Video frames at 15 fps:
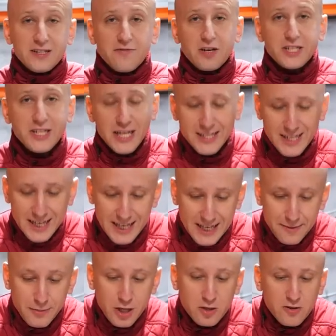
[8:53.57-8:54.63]
Фазовращатели
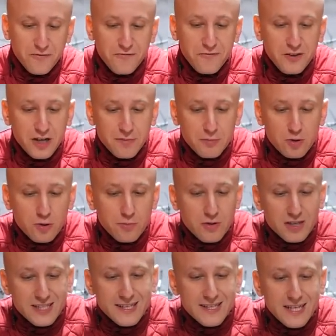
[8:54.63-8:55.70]
имеют фирменную
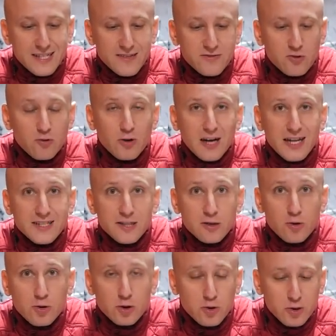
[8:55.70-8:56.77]
мерседесовскую
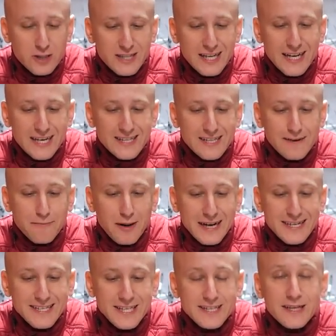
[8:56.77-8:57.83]
конструкцию с
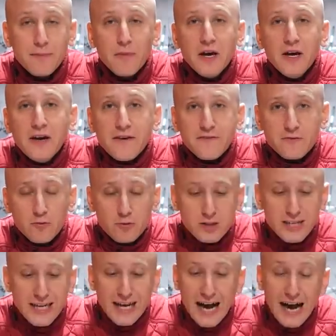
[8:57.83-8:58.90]
электромагнитом
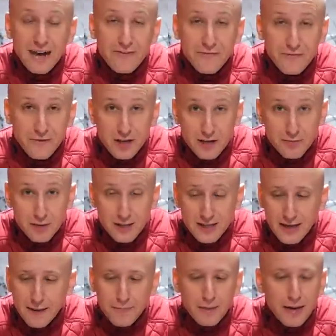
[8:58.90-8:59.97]
внутри, а
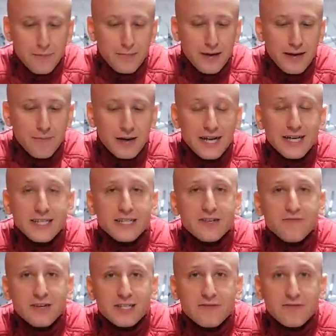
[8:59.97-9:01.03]
фирменная проблема
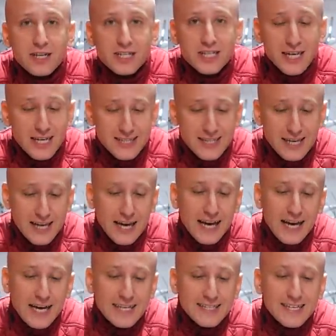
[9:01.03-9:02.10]
этих фазовращателей –
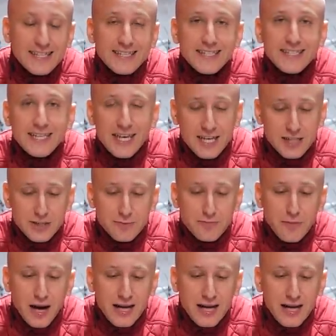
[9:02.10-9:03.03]
это течь